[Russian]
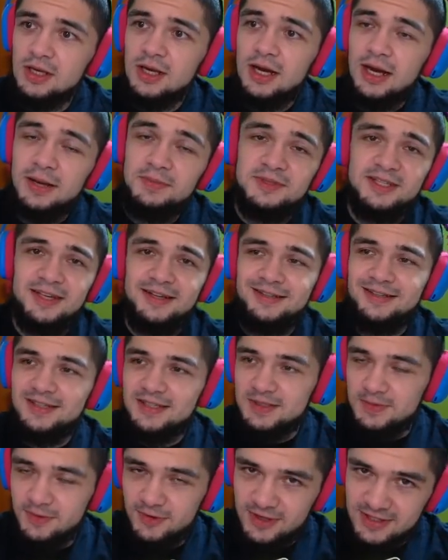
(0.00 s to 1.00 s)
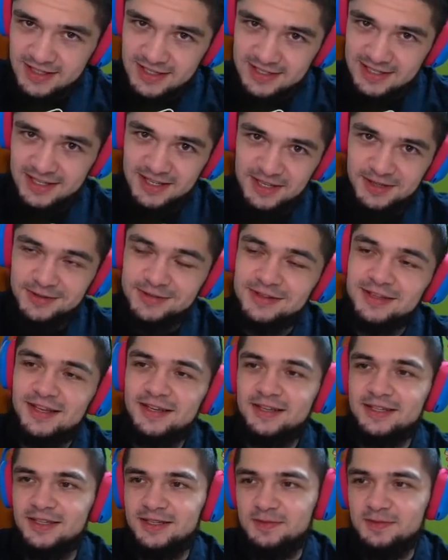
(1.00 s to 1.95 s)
Обязательно не забывайте закинуть лайк, э,